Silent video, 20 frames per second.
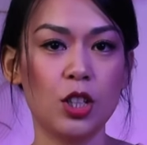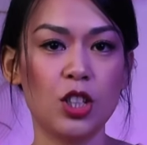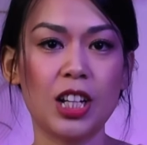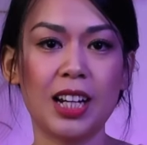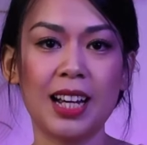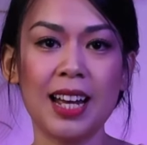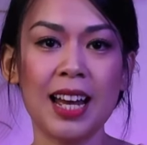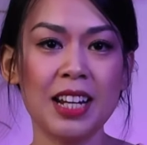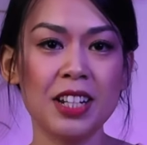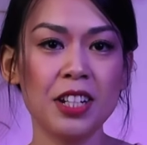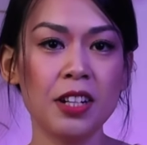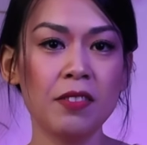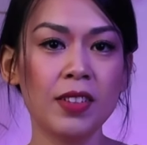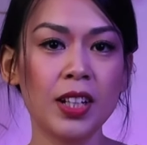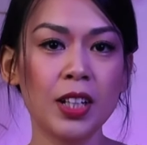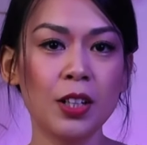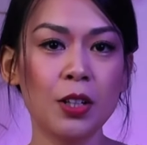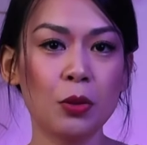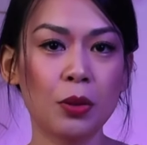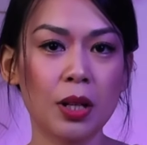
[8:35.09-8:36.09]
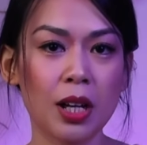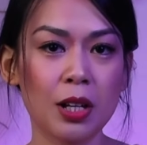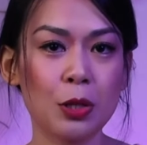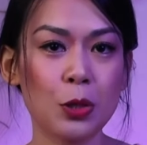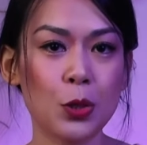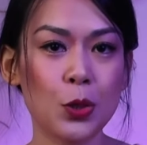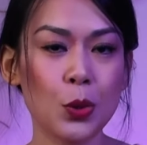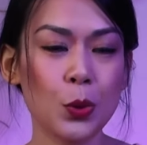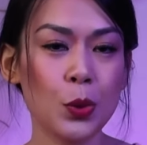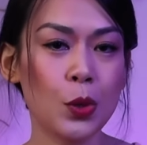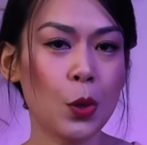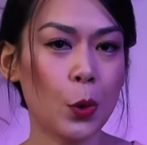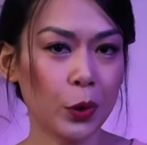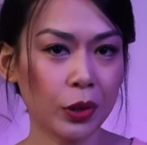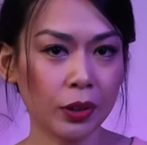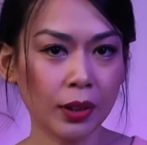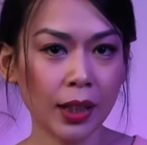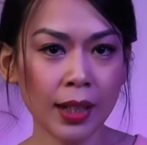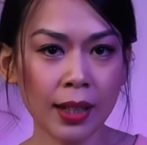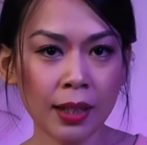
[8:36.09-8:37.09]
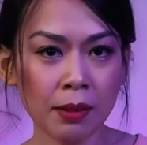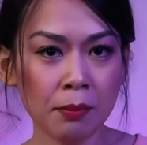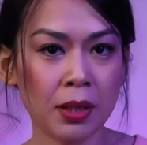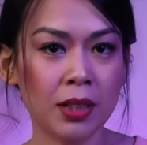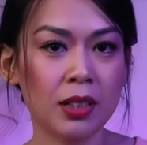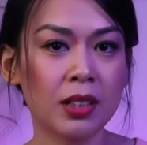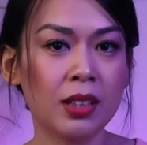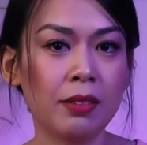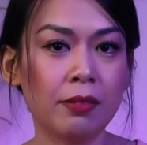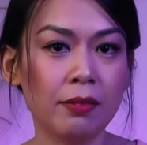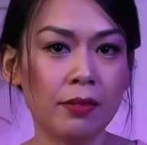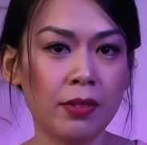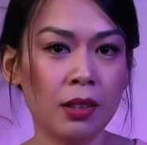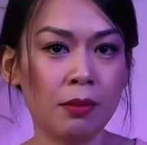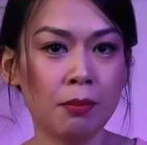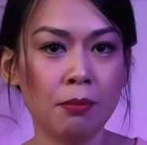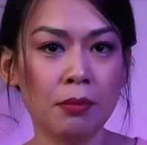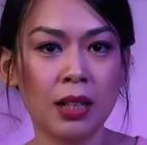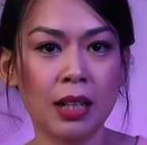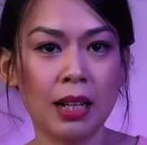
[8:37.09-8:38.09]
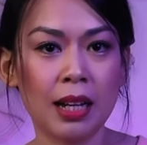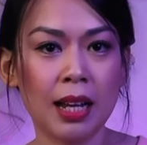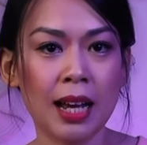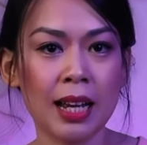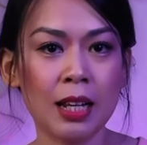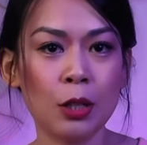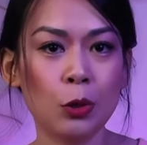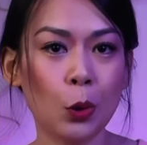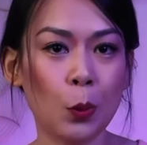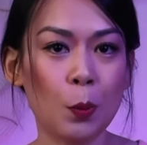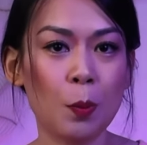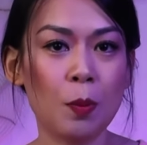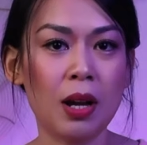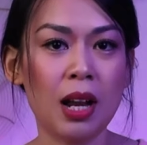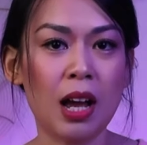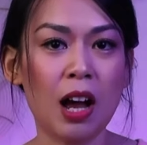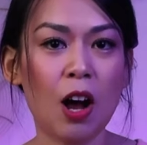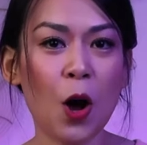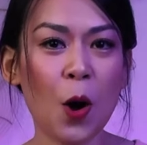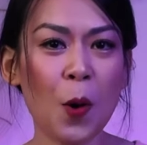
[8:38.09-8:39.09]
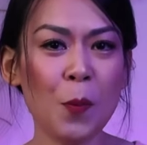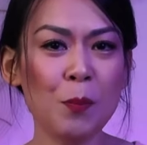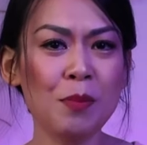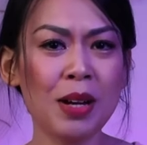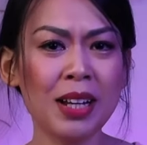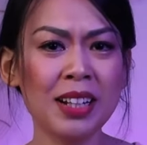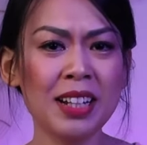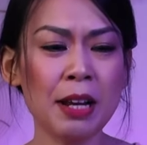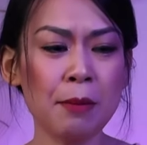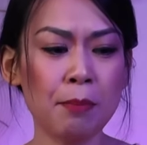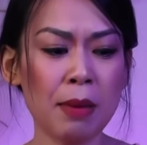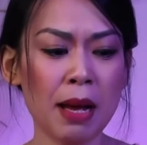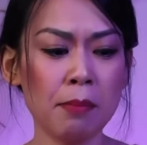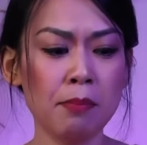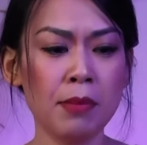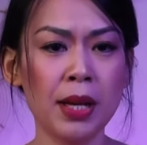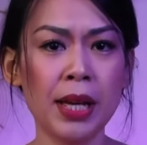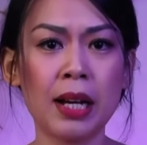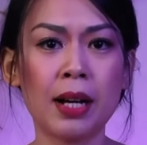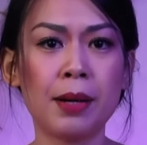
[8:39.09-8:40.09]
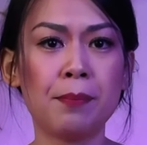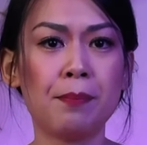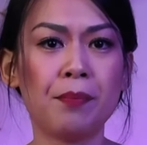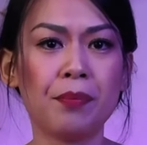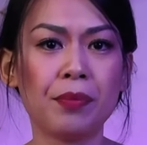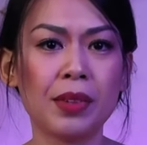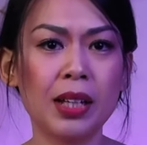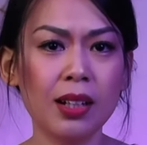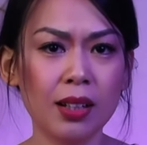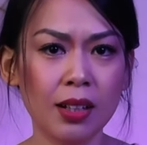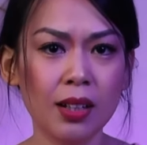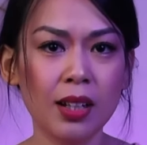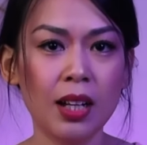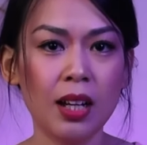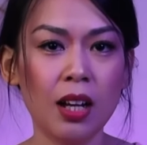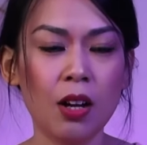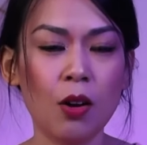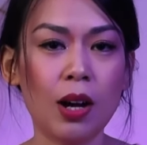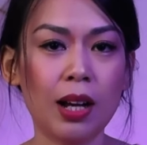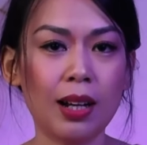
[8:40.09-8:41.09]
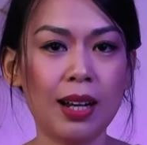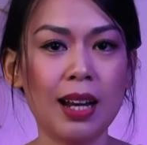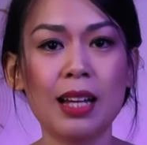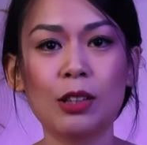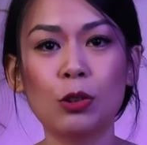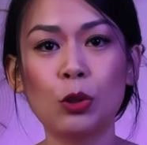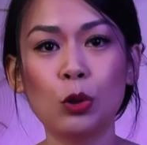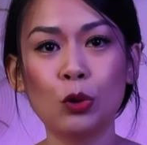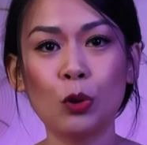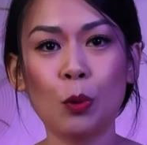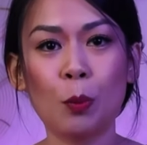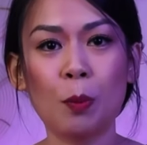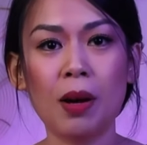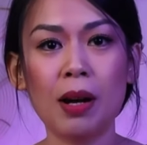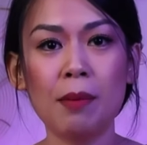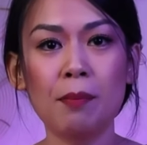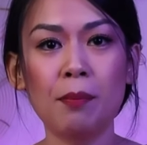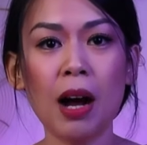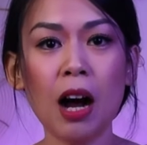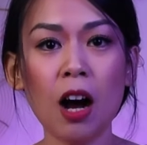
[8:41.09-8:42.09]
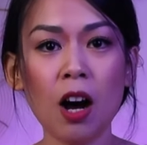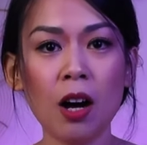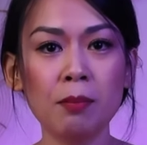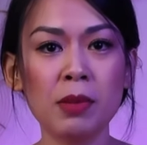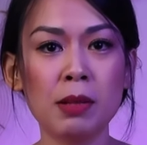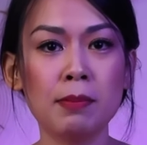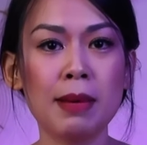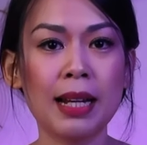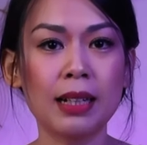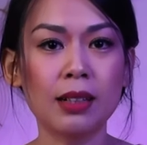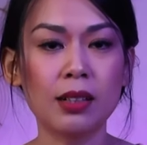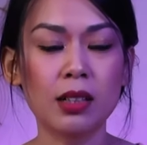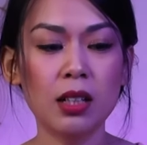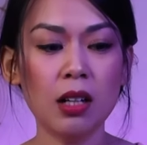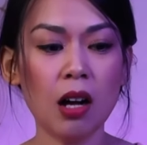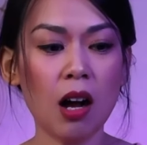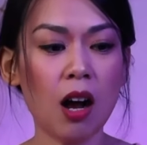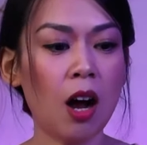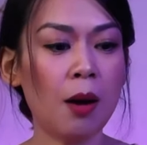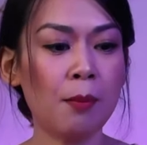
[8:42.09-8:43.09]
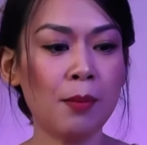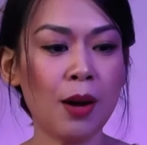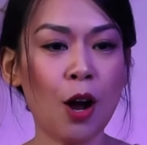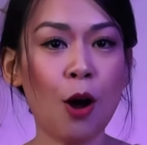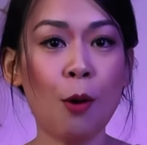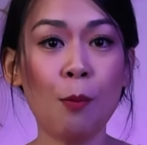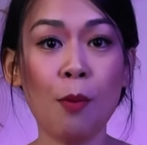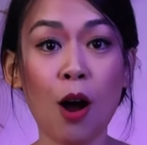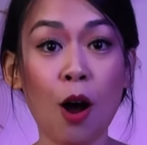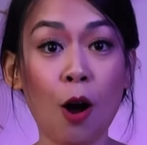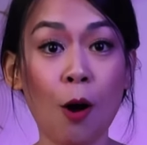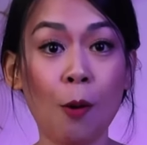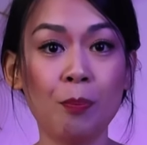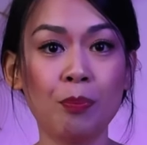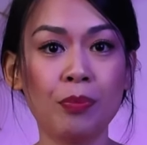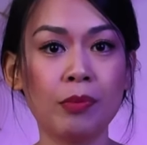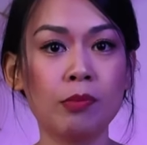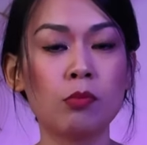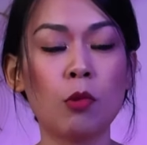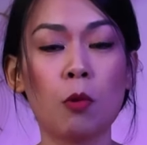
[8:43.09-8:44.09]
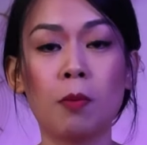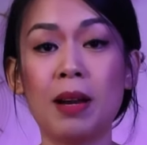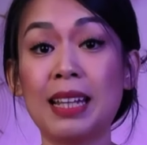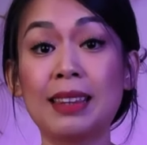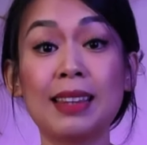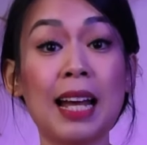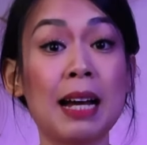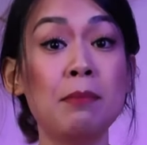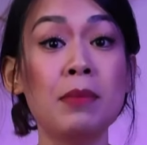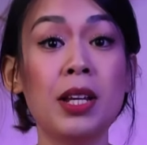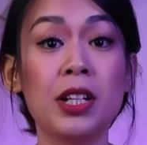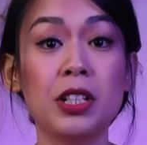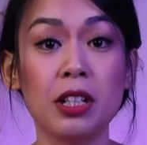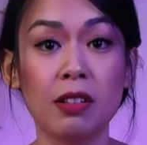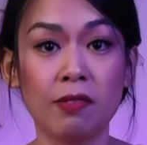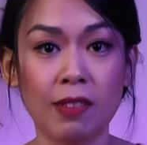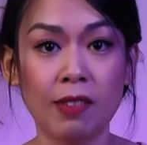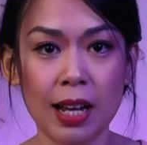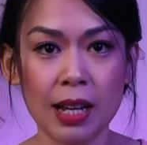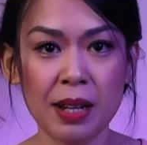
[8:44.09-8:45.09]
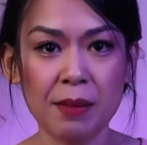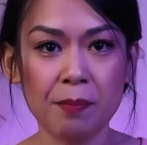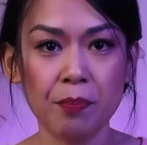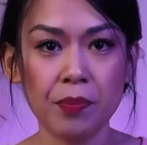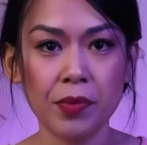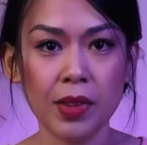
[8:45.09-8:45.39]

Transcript: Chẳng hạn như với câu thần chú nổi tiếng mà người Việt mình hay tụng là Om Mani Padme Hum đó, hoặc là tụng âm Om thì bạn cứ Om Om Om một trăm lẻ tám lần như vậy.